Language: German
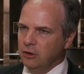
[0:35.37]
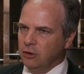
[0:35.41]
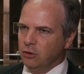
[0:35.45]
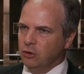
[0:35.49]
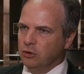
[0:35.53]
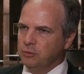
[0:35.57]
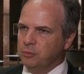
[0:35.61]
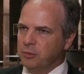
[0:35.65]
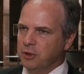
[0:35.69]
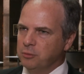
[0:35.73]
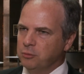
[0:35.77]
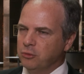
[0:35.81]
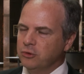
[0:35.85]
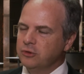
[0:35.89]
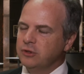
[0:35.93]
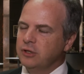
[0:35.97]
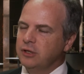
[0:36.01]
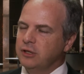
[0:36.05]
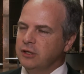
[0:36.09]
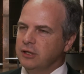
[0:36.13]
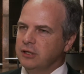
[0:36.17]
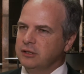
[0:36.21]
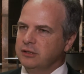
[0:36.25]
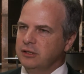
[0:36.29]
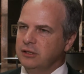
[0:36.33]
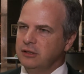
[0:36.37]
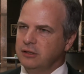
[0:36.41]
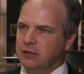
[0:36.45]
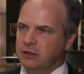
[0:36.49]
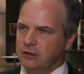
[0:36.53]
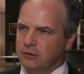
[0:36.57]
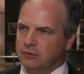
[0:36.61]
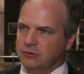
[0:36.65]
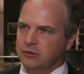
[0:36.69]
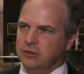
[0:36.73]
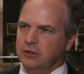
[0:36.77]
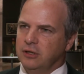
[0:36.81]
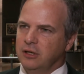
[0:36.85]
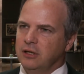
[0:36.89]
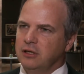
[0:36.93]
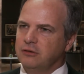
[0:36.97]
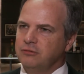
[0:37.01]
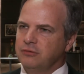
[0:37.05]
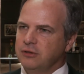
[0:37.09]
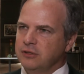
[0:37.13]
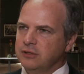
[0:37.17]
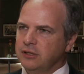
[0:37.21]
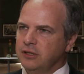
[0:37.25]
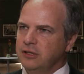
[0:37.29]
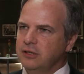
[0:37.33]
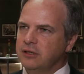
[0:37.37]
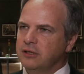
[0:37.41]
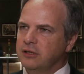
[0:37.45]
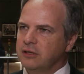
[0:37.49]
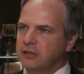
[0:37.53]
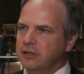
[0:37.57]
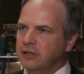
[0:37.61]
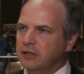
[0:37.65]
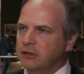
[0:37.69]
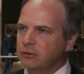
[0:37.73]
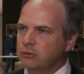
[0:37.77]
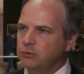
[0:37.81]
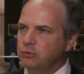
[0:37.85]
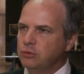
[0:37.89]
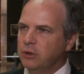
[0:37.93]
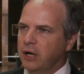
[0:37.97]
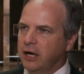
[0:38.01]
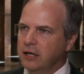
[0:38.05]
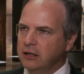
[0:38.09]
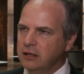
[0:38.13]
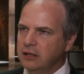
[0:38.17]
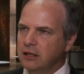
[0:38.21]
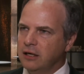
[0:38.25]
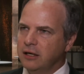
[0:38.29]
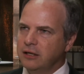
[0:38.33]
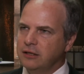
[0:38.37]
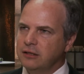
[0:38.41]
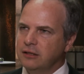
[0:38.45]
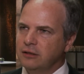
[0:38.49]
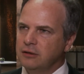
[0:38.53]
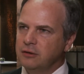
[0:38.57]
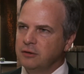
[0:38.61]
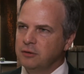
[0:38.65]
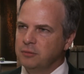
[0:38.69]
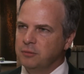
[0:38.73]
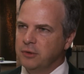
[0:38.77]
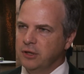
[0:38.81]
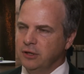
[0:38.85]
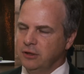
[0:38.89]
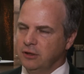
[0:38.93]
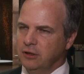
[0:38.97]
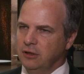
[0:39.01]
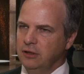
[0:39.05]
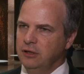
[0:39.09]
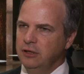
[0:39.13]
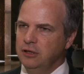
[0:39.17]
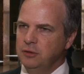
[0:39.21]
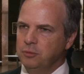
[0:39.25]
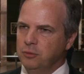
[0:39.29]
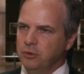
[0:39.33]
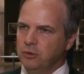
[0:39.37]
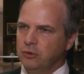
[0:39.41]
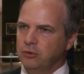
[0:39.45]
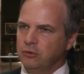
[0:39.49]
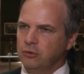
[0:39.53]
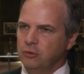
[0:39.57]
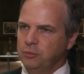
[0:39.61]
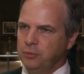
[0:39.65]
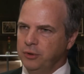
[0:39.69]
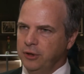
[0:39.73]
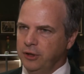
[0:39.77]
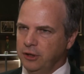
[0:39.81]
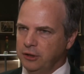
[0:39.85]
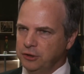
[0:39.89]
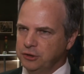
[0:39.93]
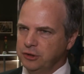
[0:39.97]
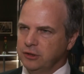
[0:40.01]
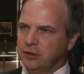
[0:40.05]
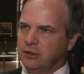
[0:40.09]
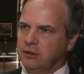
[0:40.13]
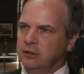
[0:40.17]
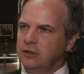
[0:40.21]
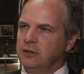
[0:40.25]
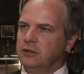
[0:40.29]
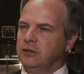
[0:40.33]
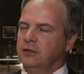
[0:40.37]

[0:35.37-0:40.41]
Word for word: Und man muss sich als internationaler Versicherer der Kultur angleichen. Man kann nicht mit europäischer